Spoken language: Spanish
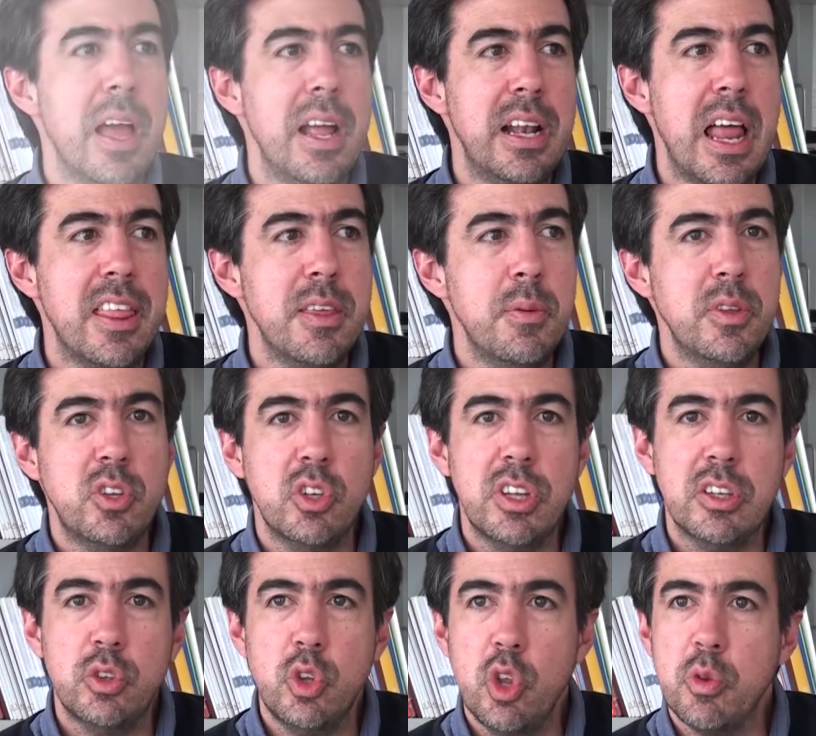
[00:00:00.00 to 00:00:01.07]
La División
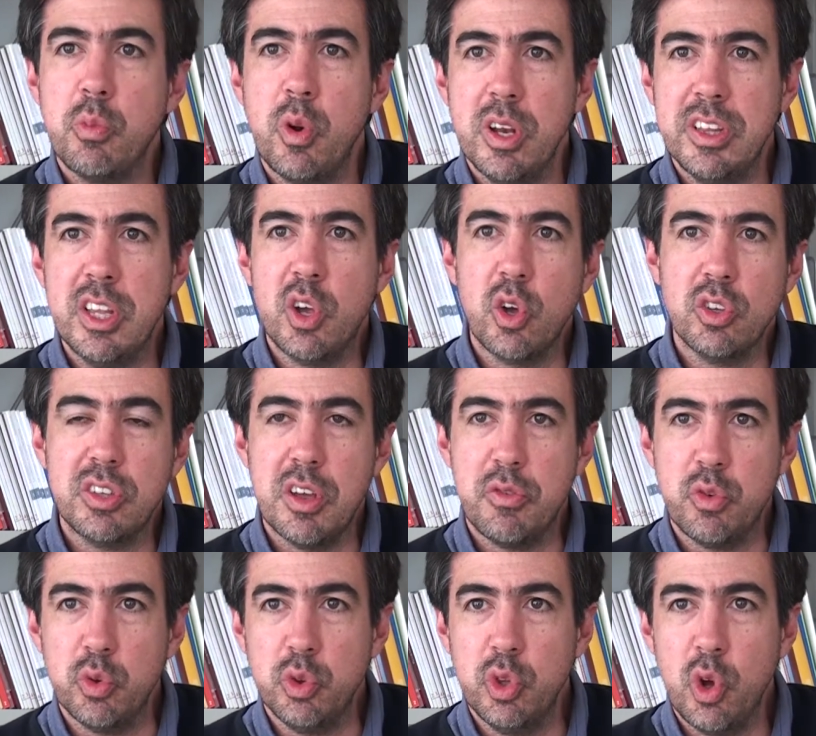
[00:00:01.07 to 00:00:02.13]
de Estudios Políticos se
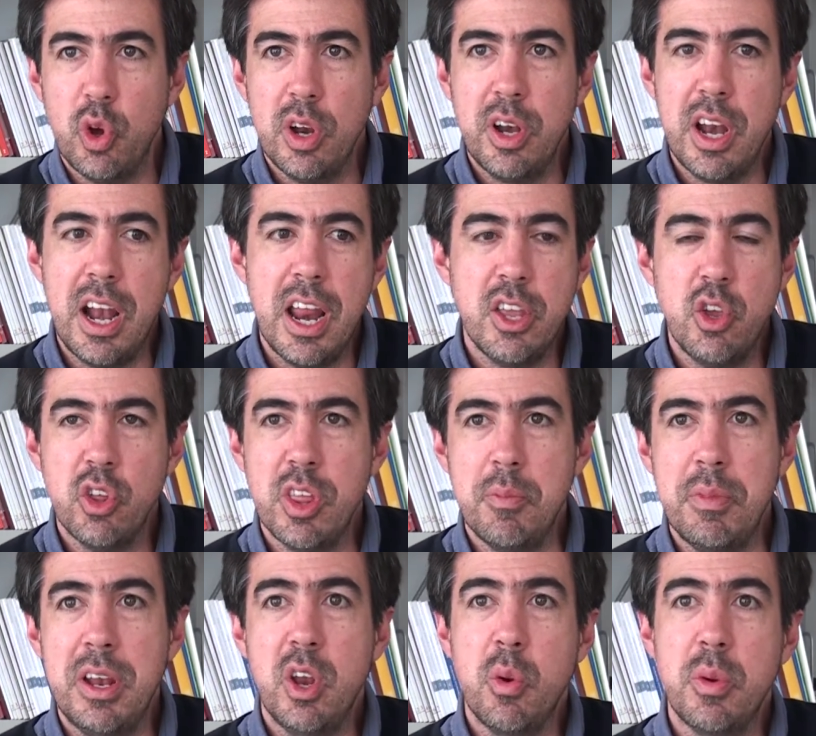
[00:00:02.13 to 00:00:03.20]
fundó en el año de
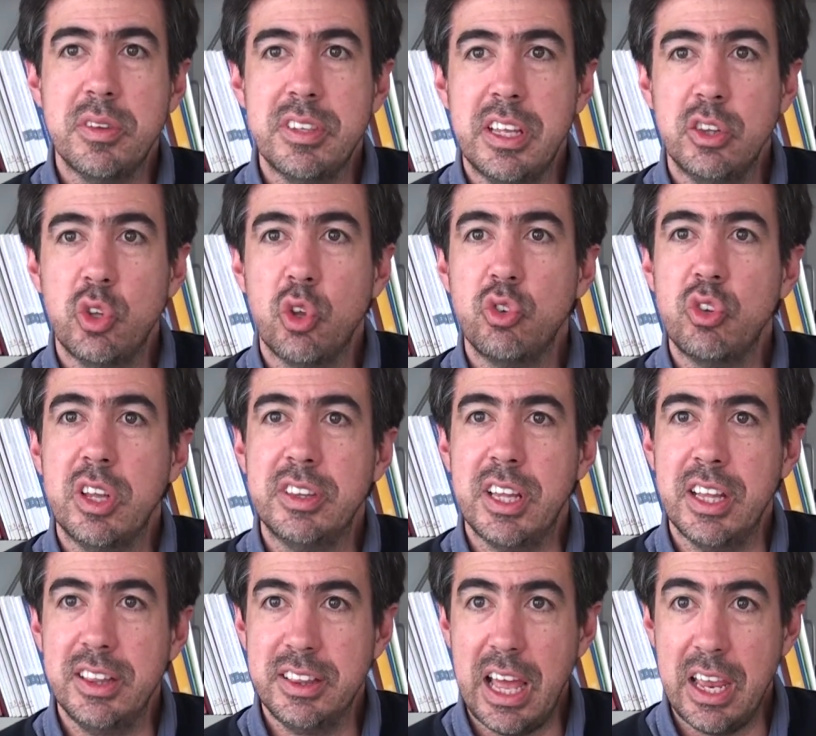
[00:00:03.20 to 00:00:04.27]

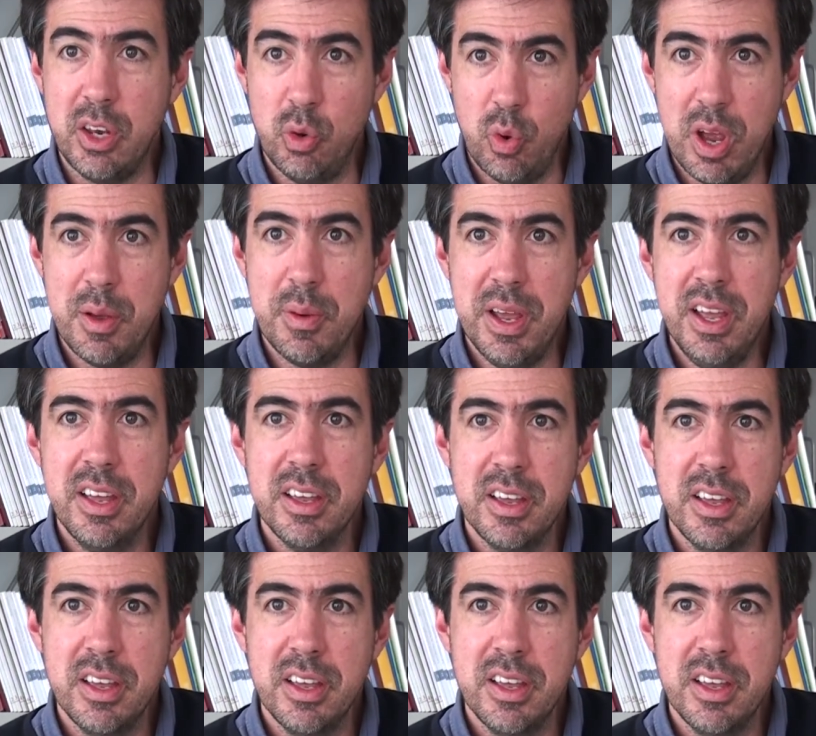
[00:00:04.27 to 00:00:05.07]
1979.